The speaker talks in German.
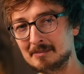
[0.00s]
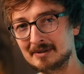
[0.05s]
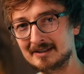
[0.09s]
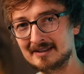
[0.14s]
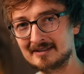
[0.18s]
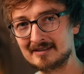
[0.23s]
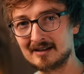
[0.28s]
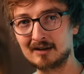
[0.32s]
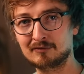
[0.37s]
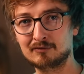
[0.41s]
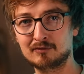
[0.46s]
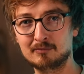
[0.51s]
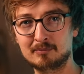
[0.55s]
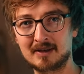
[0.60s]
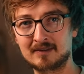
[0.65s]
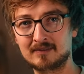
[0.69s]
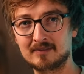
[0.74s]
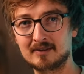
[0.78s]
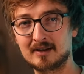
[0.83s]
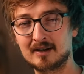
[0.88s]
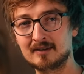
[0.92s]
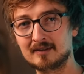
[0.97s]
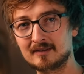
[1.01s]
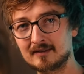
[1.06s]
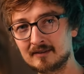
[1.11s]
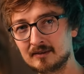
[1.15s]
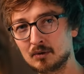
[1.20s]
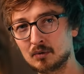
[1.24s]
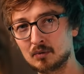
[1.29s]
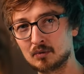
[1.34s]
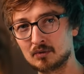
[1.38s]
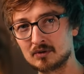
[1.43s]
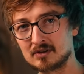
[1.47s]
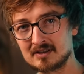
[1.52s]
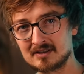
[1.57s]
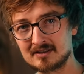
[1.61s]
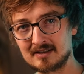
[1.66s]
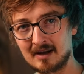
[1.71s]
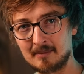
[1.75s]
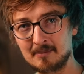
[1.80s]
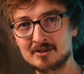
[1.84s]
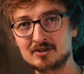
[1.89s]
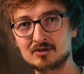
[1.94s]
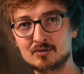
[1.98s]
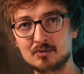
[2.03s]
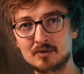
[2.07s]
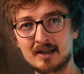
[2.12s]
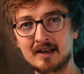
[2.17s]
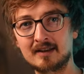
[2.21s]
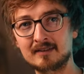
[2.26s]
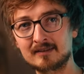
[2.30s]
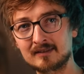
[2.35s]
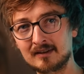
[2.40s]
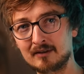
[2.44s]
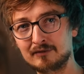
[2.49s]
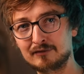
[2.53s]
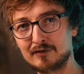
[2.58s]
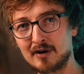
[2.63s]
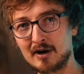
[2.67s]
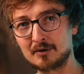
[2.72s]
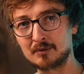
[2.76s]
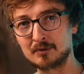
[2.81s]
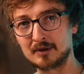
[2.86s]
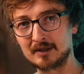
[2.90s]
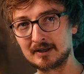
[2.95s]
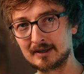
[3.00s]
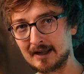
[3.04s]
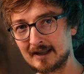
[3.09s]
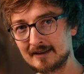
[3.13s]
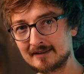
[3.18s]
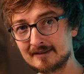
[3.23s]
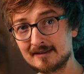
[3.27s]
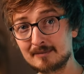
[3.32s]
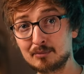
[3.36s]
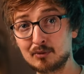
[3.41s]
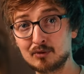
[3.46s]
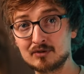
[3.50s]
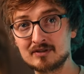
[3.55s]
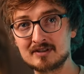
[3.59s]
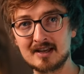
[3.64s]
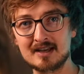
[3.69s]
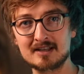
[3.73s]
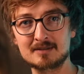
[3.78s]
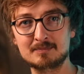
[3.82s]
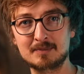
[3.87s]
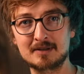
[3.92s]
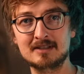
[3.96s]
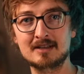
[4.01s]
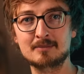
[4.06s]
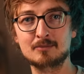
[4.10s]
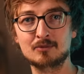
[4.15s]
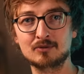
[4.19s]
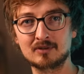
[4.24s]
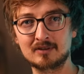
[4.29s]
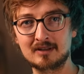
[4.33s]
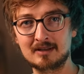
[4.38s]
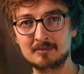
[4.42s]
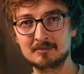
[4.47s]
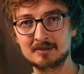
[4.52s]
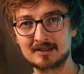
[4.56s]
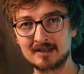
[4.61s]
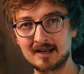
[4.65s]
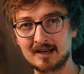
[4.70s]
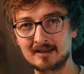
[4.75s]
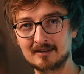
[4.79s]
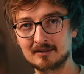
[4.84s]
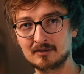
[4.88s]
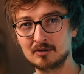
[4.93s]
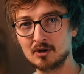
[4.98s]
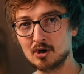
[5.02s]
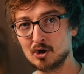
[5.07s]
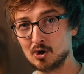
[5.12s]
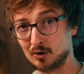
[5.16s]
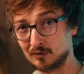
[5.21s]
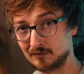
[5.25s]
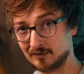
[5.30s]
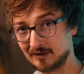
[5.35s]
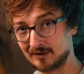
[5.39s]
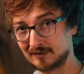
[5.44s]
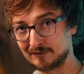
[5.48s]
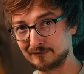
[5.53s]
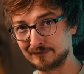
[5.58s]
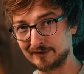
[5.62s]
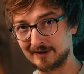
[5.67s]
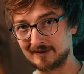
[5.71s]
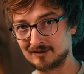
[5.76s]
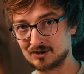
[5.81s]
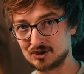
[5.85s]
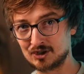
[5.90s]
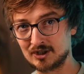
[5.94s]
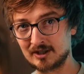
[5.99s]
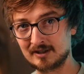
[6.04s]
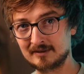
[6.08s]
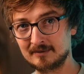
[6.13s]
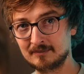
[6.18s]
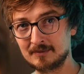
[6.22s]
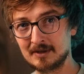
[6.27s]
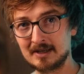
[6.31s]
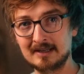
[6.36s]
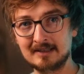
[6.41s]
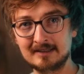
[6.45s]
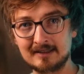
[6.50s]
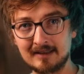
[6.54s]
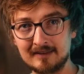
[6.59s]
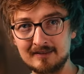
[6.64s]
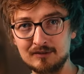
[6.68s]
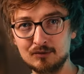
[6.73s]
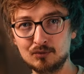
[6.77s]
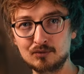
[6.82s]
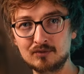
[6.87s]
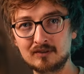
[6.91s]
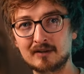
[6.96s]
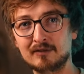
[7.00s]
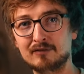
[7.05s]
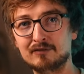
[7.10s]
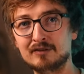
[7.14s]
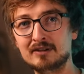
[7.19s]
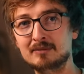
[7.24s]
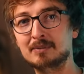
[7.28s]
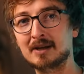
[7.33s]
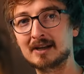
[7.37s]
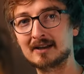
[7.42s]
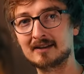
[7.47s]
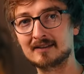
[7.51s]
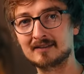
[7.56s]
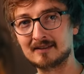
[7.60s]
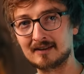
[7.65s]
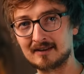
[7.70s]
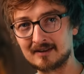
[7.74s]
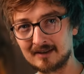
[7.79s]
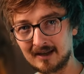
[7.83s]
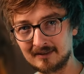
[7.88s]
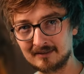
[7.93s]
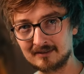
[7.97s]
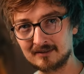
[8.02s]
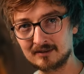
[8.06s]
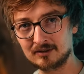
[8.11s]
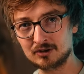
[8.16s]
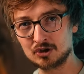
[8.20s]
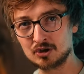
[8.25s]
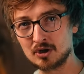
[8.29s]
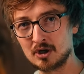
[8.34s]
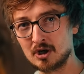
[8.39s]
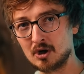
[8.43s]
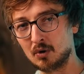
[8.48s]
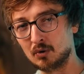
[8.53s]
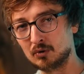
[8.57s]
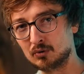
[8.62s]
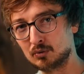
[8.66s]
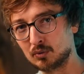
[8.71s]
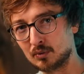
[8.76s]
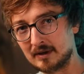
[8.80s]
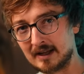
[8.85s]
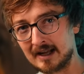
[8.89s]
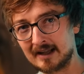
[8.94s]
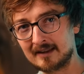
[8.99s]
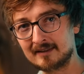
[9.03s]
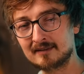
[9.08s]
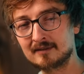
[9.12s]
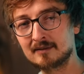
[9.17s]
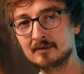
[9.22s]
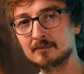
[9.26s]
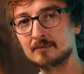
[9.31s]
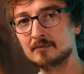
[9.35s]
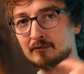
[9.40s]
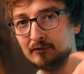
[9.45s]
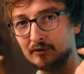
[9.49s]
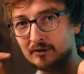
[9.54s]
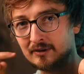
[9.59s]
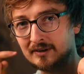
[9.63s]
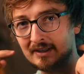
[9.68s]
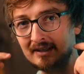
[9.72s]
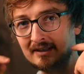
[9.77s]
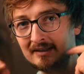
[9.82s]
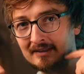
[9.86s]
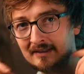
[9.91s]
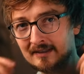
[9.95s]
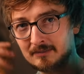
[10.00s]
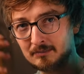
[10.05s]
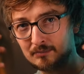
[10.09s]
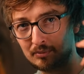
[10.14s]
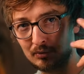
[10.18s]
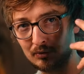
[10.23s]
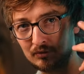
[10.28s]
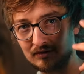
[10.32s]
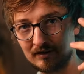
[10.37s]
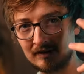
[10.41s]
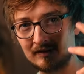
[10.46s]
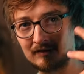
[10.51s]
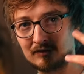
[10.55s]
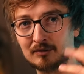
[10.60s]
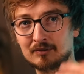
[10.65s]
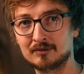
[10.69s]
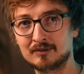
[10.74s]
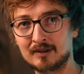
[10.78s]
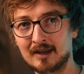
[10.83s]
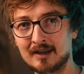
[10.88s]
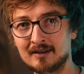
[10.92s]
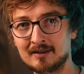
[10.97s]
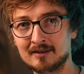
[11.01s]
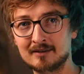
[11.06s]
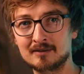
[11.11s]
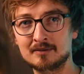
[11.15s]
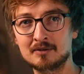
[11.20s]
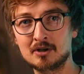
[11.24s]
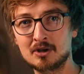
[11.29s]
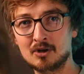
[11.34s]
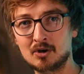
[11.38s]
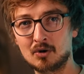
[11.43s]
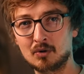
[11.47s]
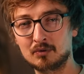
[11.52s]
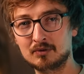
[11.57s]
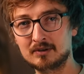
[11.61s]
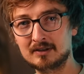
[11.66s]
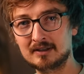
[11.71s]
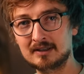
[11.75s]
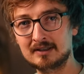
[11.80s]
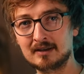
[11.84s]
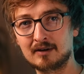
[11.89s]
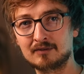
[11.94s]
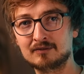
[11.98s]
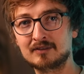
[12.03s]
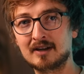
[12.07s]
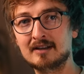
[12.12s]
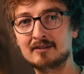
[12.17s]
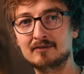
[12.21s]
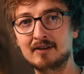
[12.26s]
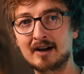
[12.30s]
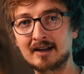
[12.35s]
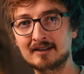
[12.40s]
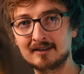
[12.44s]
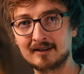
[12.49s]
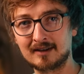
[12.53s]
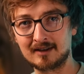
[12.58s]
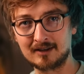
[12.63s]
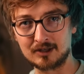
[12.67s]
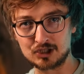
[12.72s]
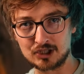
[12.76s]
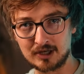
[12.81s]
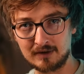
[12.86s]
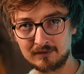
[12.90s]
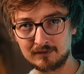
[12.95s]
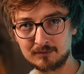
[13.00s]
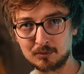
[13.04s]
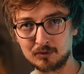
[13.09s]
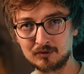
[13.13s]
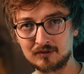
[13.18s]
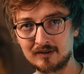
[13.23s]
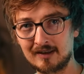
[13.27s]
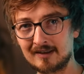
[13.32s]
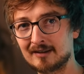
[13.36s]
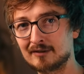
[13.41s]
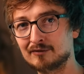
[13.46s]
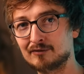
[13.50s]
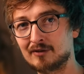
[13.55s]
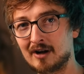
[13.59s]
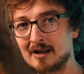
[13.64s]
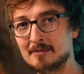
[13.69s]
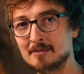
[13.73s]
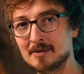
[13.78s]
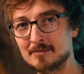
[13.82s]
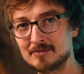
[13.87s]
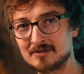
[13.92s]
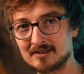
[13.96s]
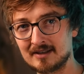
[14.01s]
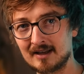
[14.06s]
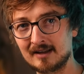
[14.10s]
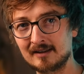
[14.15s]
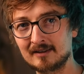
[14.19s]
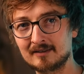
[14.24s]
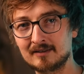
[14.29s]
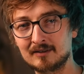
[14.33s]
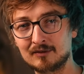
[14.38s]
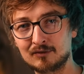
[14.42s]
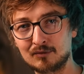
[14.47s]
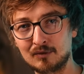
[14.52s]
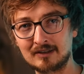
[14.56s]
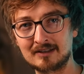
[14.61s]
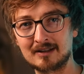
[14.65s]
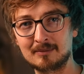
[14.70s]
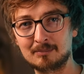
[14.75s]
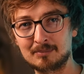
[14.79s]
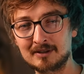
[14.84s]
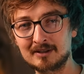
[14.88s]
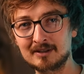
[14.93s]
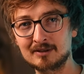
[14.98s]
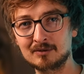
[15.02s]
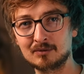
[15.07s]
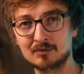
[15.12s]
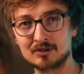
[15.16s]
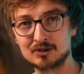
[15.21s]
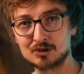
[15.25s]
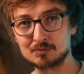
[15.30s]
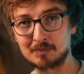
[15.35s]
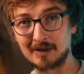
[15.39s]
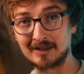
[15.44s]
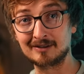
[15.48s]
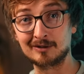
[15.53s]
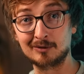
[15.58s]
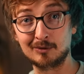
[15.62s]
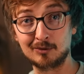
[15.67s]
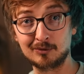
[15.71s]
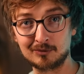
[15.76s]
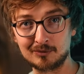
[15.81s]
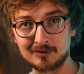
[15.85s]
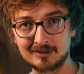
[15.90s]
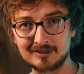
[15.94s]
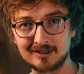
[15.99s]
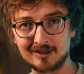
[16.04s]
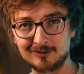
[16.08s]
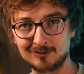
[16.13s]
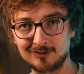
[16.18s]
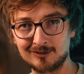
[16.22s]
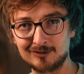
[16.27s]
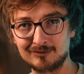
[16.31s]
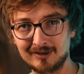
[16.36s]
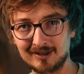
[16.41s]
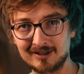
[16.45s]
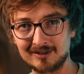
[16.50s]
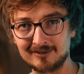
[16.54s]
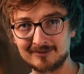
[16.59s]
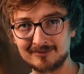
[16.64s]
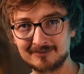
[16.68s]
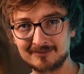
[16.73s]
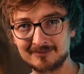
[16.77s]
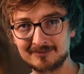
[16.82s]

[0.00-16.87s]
Mit dieser Art von Personalisierung sammelst du erste Erfahrungen, lernst den Prozess bei dir im Unternehmen kennen und wirst feststellen, das User-Feedback ist gigantisch und du lernst, für dich, diesen Prozess zu denken und ihn auf deine weiteren Geschäftsprozesse, vor allem im Sales, zu etablieren und spannende Lösungen dann zu entwickeln.